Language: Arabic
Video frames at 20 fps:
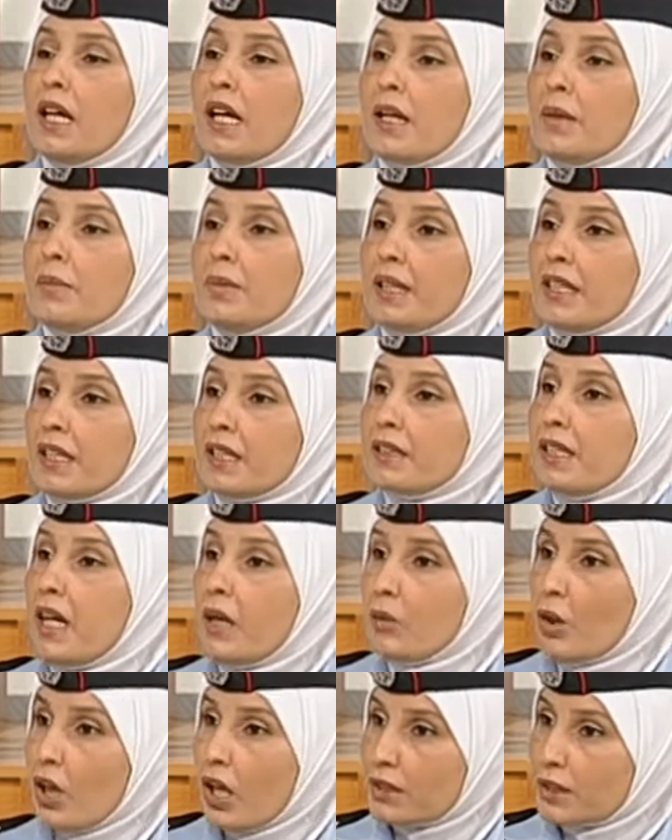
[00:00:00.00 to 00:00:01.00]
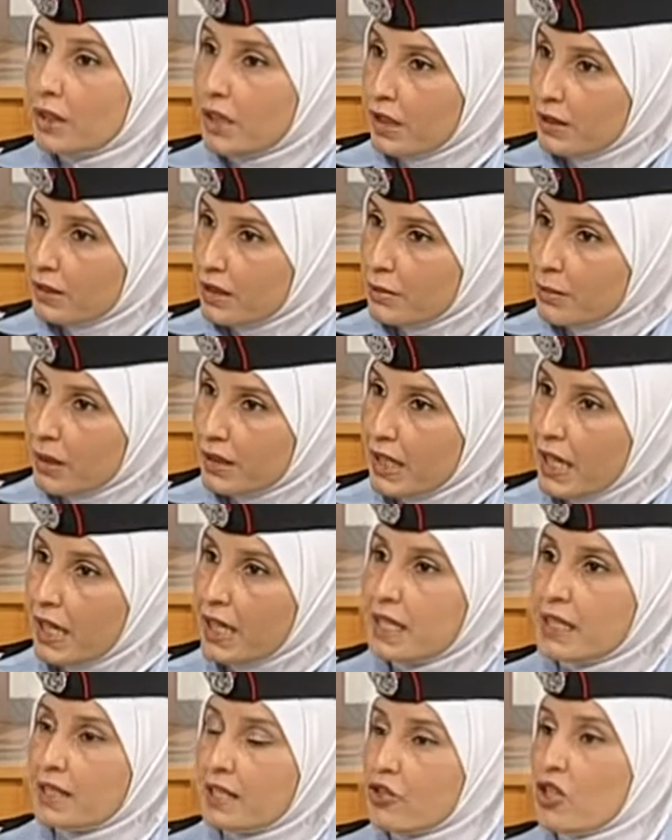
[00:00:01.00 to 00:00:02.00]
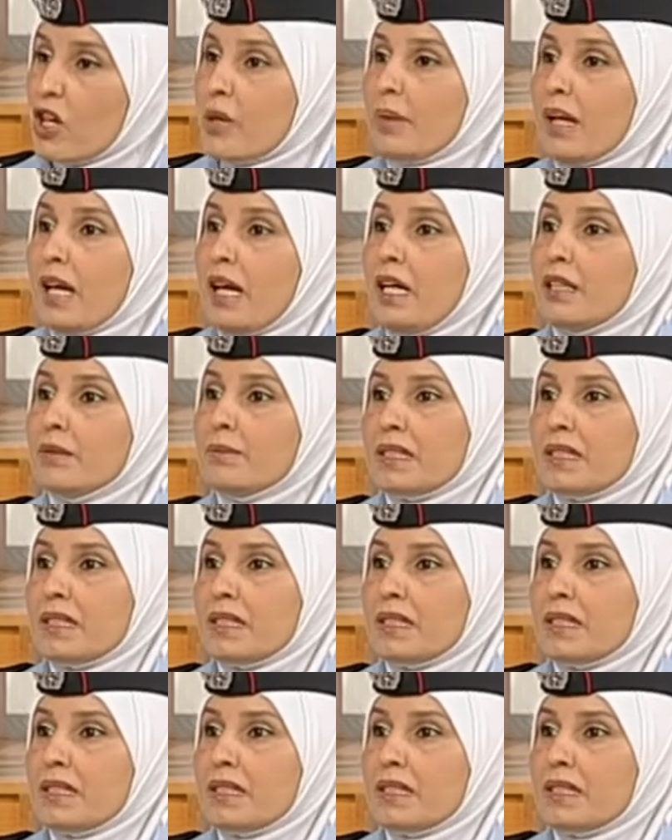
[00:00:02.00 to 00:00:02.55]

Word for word: آه، بإعطاء محاضرات للمدارس للجامعات